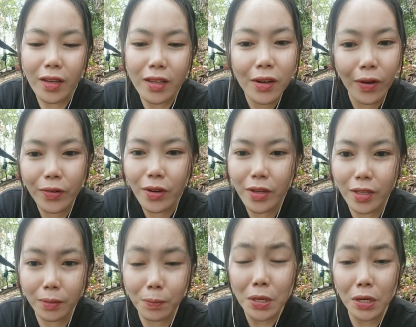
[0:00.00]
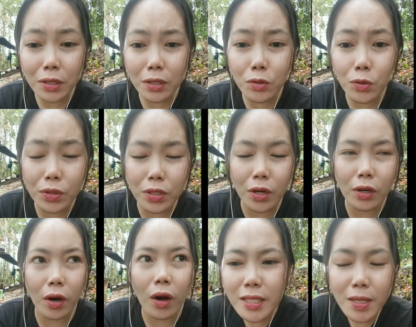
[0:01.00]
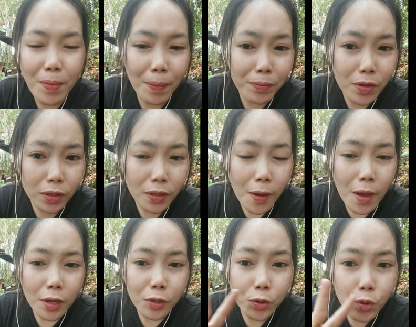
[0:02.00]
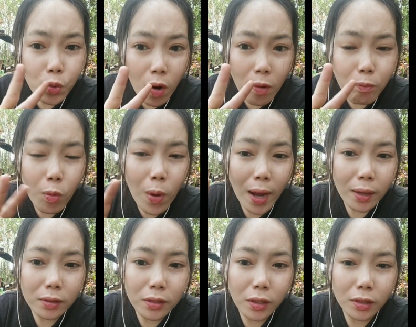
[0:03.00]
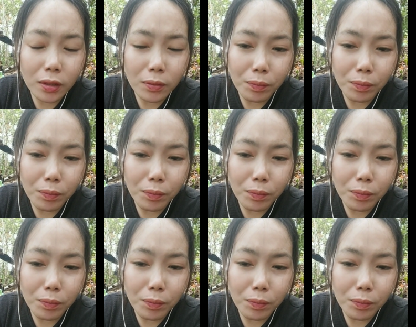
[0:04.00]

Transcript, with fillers: hilo na hit diolo sebab dot duo puak dot